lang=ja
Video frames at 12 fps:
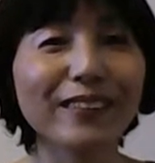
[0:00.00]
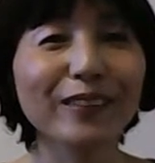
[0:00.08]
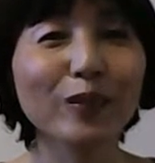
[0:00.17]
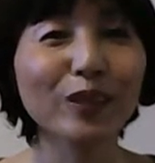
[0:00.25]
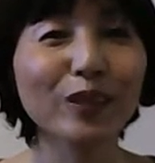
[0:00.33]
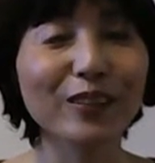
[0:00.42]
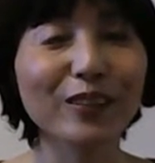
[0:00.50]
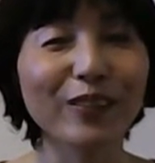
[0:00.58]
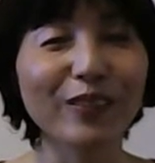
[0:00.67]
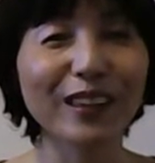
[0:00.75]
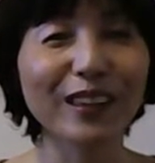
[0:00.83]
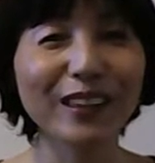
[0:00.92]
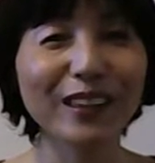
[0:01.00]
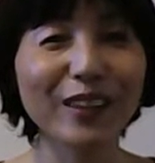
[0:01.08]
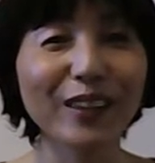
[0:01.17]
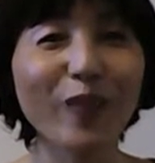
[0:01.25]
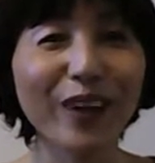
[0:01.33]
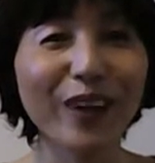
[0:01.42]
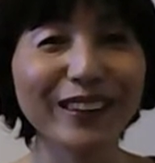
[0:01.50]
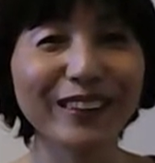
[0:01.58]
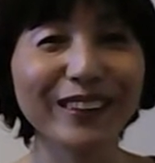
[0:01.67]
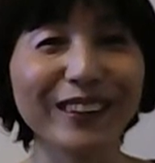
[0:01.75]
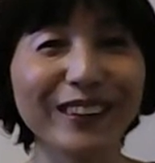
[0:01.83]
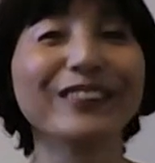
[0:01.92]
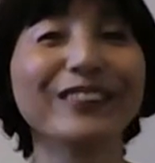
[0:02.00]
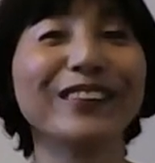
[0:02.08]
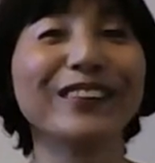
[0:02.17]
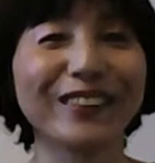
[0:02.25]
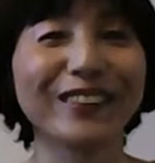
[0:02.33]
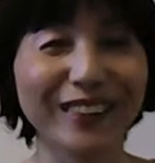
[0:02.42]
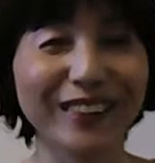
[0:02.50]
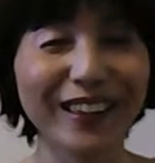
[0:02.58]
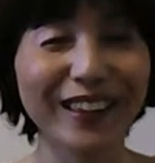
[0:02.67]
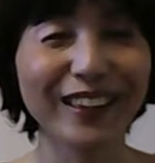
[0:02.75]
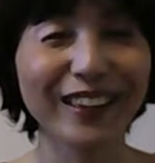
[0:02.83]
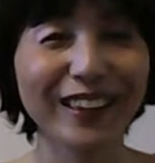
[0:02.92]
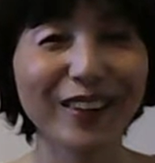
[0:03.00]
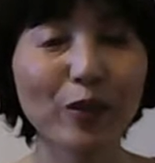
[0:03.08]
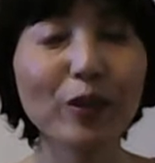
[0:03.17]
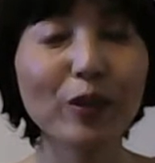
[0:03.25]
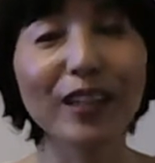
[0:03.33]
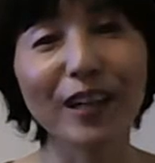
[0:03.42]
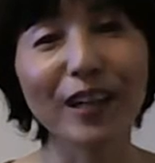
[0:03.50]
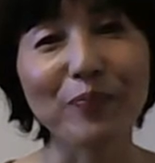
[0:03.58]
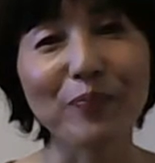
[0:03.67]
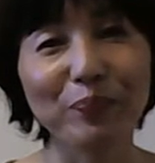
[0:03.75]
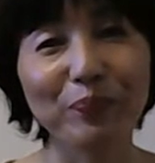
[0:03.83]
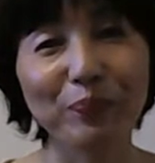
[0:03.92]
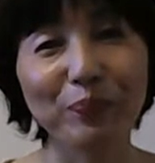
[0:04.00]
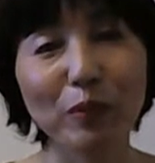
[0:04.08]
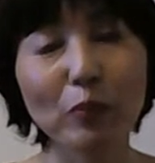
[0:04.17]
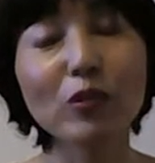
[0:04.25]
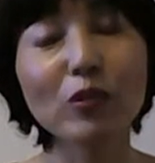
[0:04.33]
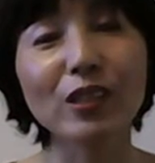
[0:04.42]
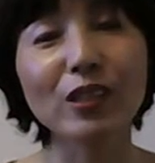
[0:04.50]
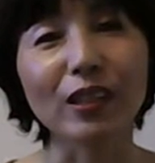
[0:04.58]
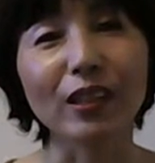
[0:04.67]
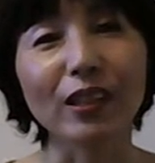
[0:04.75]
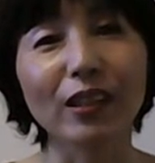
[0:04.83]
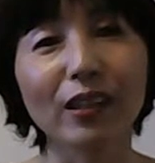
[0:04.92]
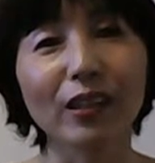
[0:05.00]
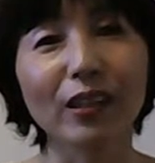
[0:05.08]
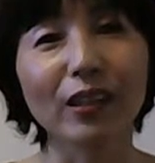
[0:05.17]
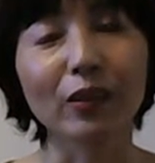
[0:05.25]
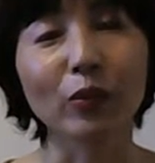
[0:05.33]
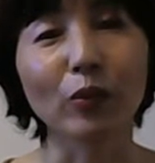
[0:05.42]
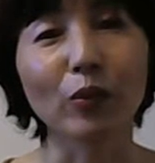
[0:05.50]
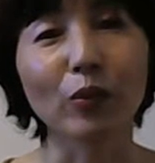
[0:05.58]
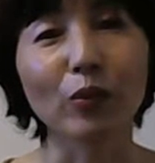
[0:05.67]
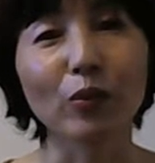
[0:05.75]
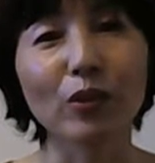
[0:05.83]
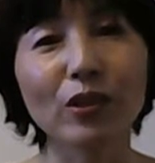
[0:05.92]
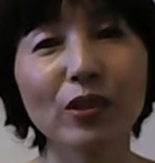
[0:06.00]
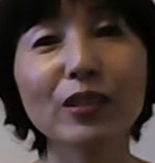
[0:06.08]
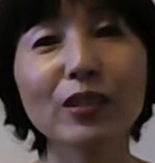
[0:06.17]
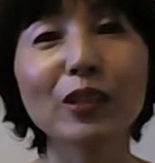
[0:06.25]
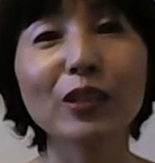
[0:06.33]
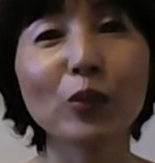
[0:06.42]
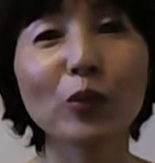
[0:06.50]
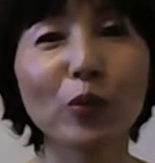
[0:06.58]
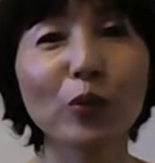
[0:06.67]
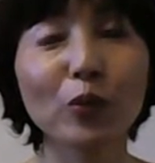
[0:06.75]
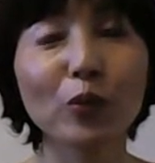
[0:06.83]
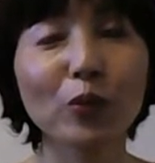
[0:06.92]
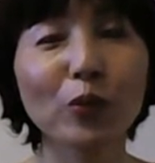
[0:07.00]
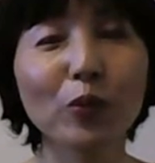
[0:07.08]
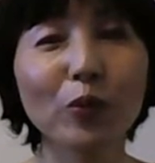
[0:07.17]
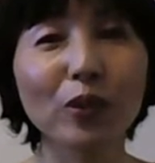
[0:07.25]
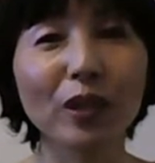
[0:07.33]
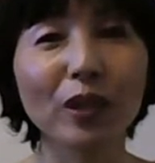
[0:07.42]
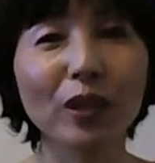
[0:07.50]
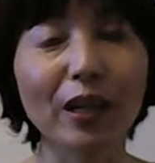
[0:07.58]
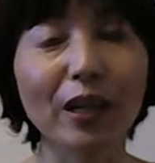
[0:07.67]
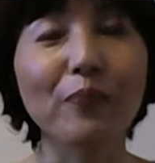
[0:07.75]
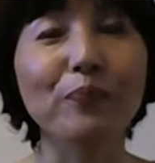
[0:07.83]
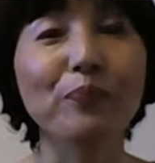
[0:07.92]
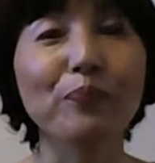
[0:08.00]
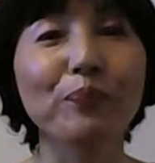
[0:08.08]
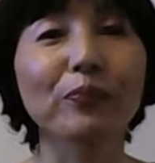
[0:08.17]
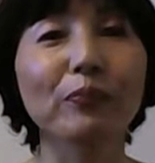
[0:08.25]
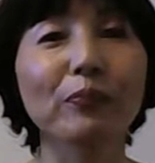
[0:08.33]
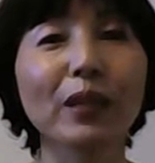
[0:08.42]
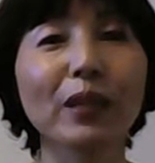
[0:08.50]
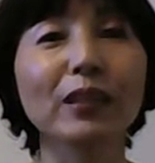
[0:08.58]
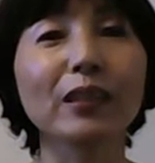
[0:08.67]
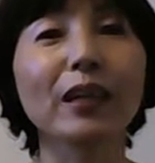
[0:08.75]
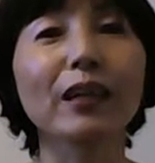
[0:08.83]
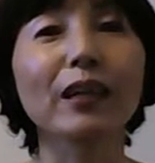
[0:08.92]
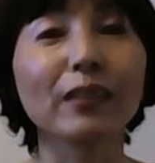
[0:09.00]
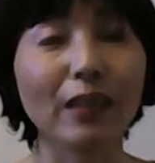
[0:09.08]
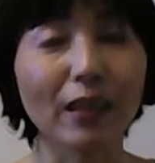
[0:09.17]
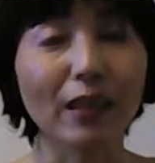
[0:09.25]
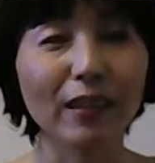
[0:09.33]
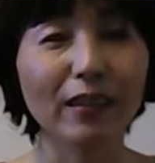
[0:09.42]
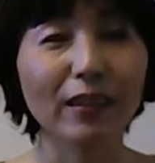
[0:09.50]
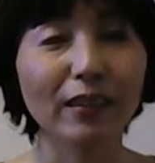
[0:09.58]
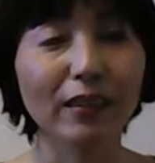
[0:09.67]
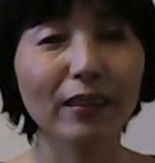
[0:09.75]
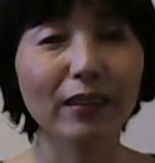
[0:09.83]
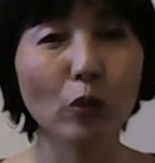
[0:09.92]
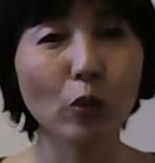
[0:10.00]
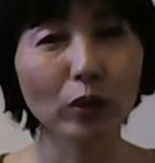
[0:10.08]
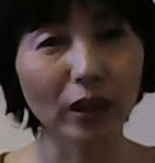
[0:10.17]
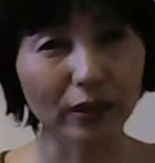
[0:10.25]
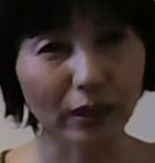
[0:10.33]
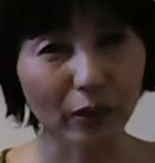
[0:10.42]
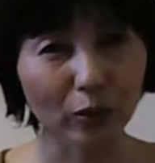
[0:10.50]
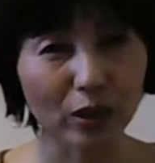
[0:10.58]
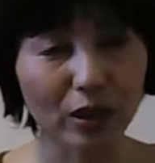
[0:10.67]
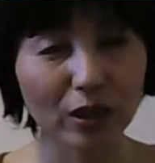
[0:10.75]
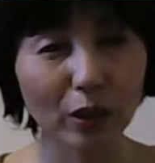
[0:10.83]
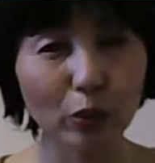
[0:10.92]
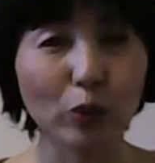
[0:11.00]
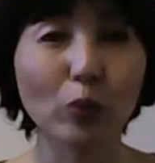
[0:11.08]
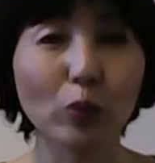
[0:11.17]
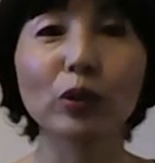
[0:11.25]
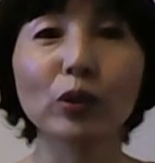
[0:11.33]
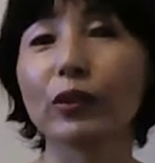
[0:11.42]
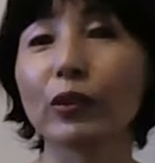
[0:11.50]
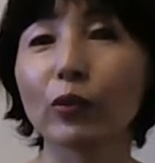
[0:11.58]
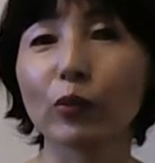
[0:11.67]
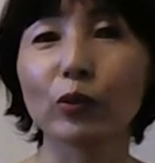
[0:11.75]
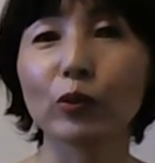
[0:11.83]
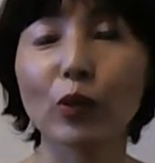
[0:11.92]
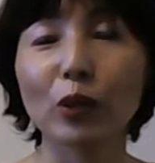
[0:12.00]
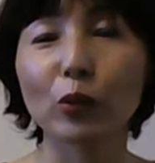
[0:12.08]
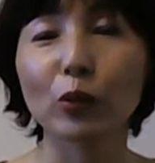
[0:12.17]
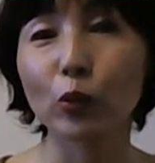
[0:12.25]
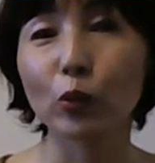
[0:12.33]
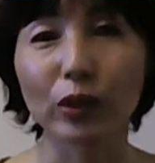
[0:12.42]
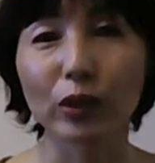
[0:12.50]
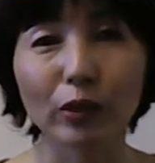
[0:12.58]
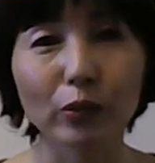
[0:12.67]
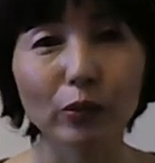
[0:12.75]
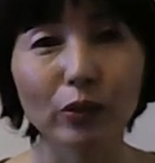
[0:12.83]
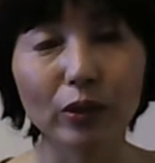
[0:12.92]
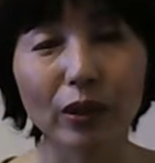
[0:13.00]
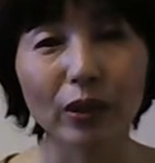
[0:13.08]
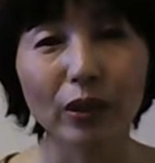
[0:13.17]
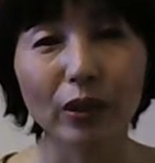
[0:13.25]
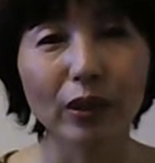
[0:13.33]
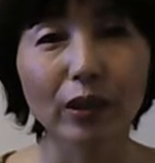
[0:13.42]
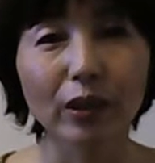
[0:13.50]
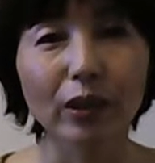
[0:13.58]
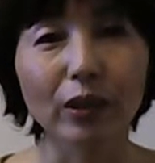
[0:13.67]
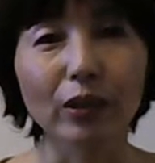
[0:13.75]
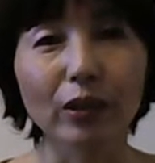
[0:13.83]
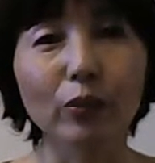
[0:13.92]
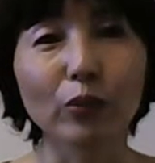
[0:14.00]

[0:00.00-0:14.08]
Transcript: どうなるかわからない怖いってなるんですよね。これがもしあの死んだ人が、まあ、生き返ってこうだったよ死んだ時こうだったよその後こうだったよってあの